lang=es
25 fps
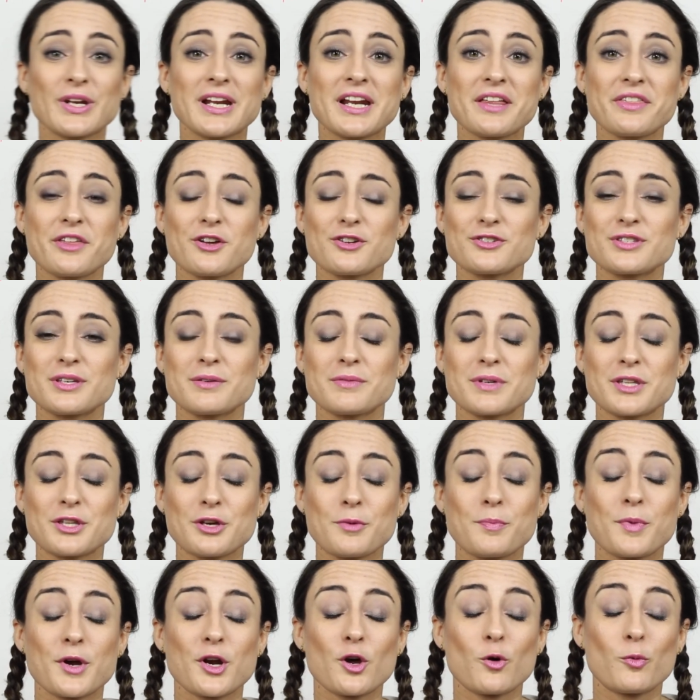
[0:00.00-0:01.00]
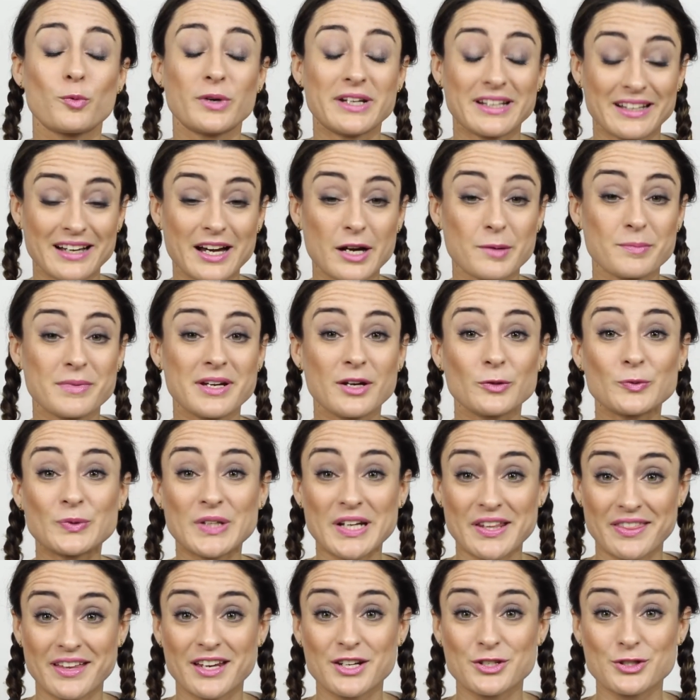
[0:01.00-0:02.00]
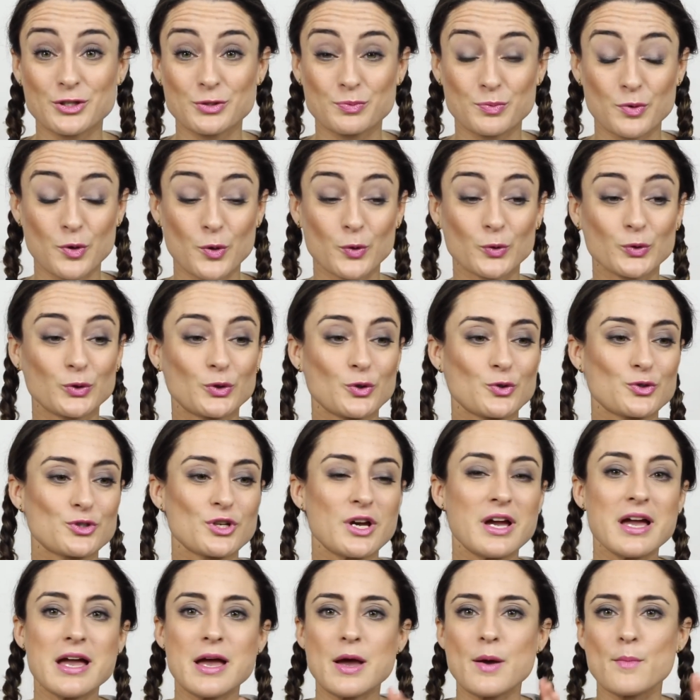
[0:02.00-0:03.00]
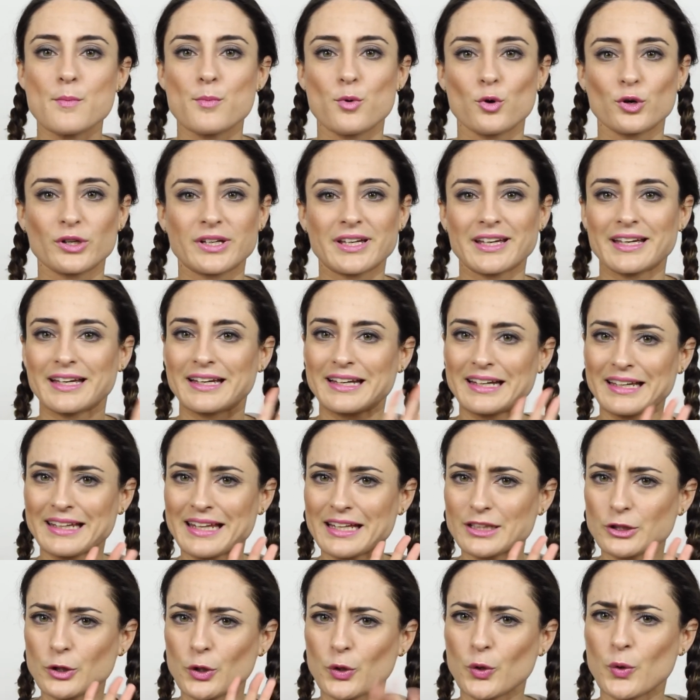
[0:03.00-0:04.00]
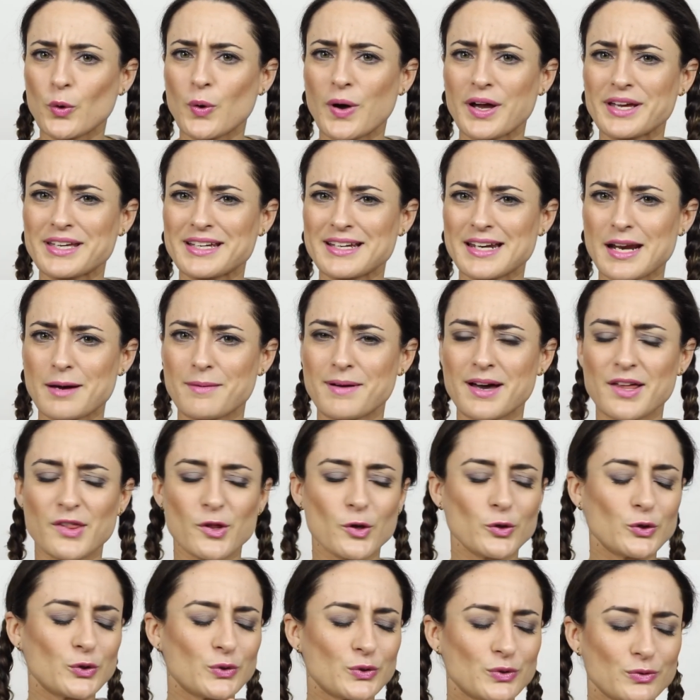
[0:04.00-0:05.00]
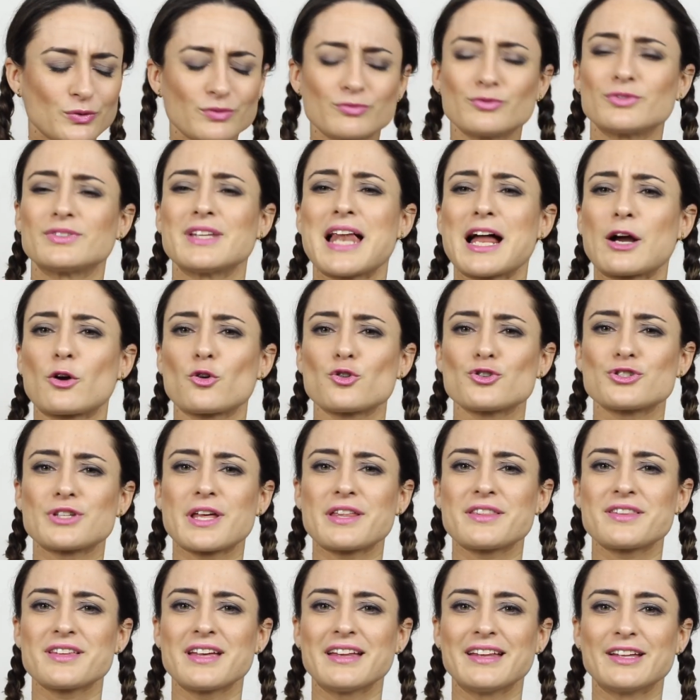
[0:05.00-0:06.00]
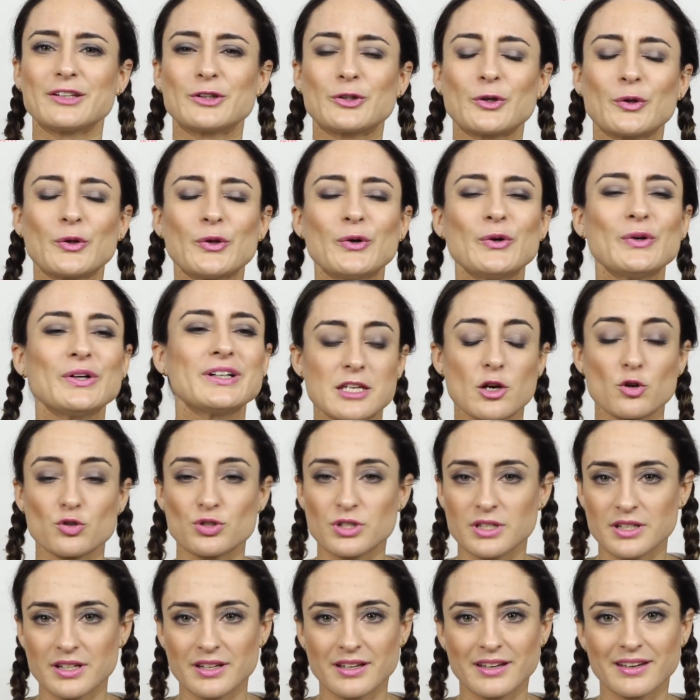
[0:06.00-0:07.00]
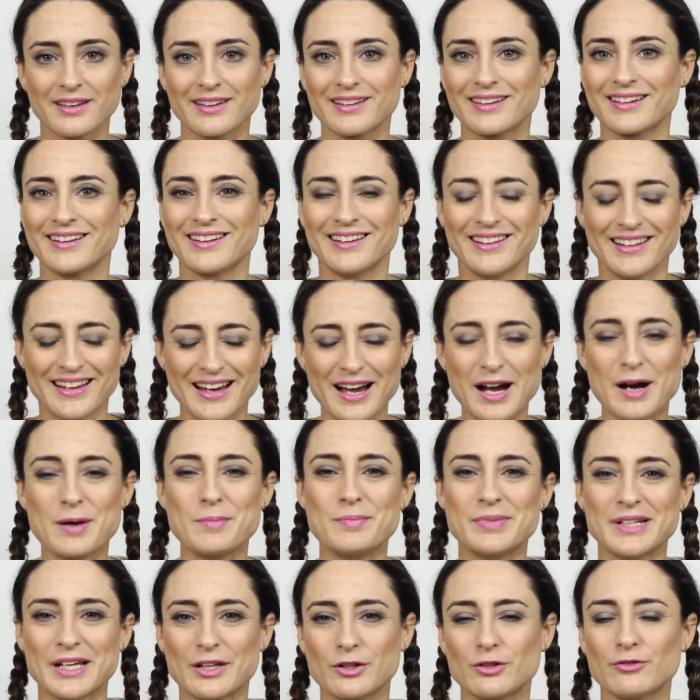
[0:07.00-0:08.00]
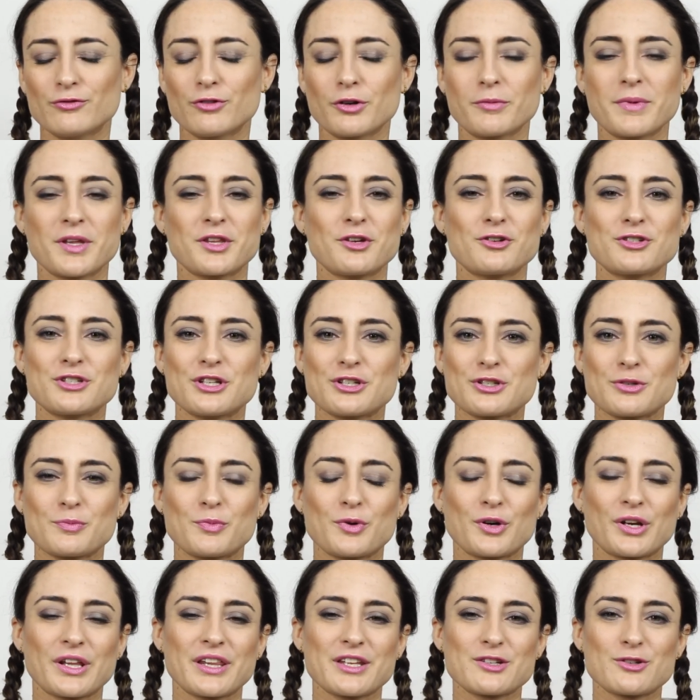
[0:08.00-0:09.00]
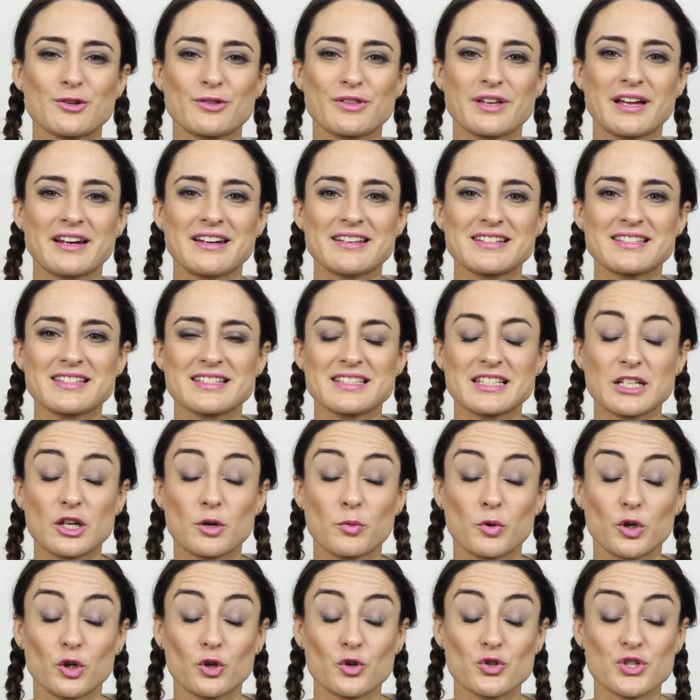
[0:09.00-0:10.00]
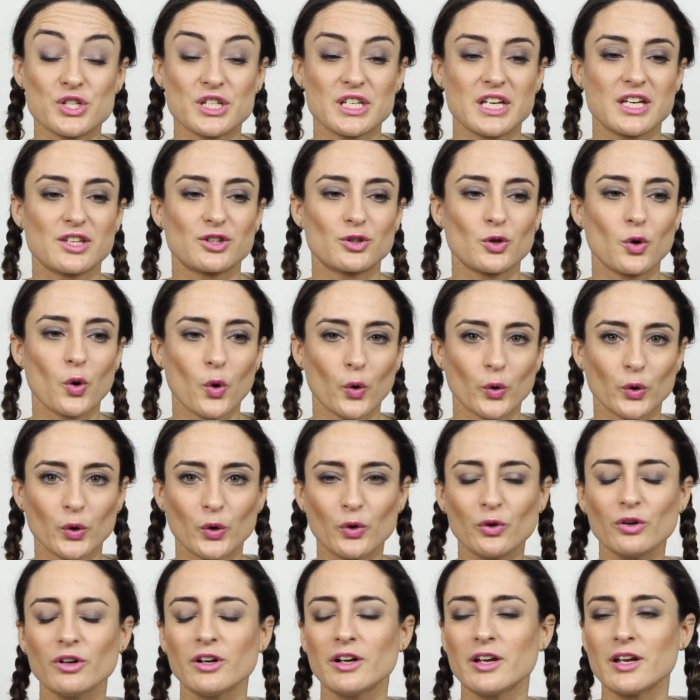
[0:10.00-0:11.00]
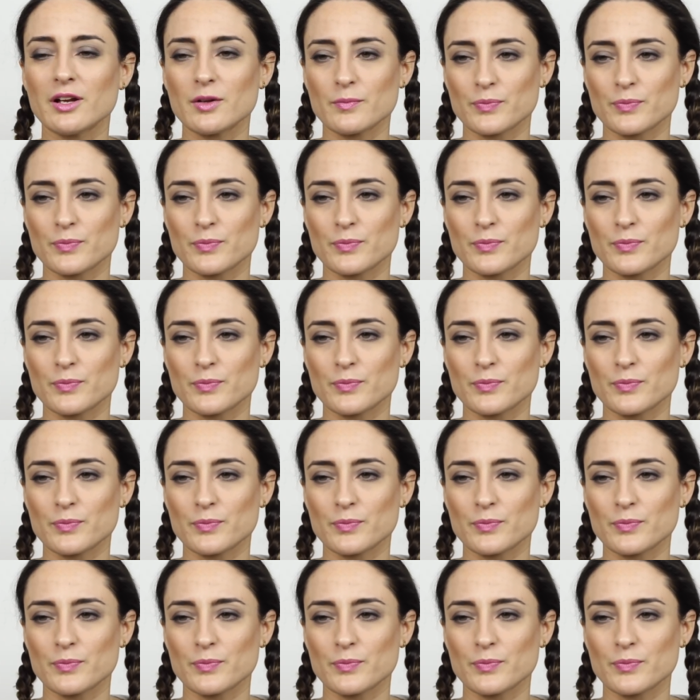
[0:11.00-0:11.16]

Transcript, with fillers: he realizado este vídeo para obligarme a utilizar estos productos porque queda todo ahí grabado, la constancia de todo. Ya os iré ampliando información si eso por redes sociales, si lo voy consiguiendo o no,